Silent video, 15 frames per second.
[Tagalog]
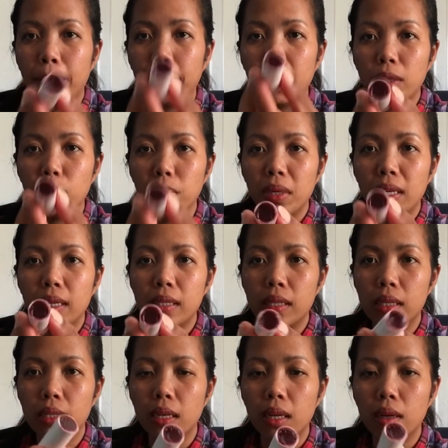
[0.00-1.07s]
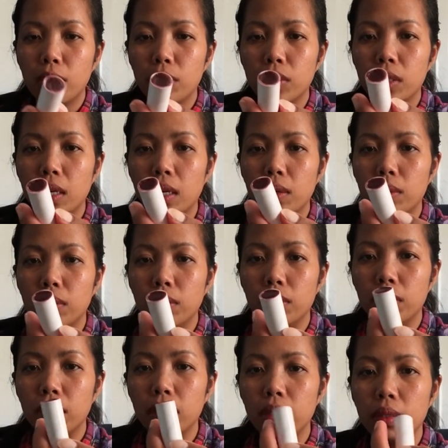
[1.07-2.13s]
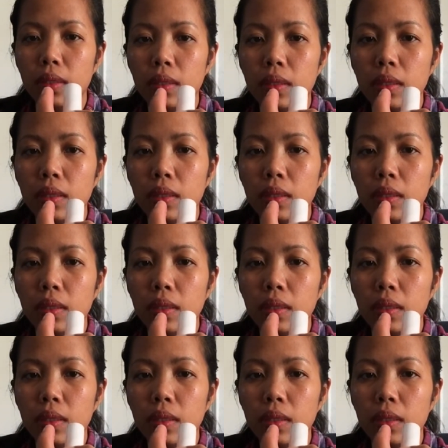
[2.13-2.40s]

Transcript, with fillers: Pag tumigas na saka ko siya kukunin.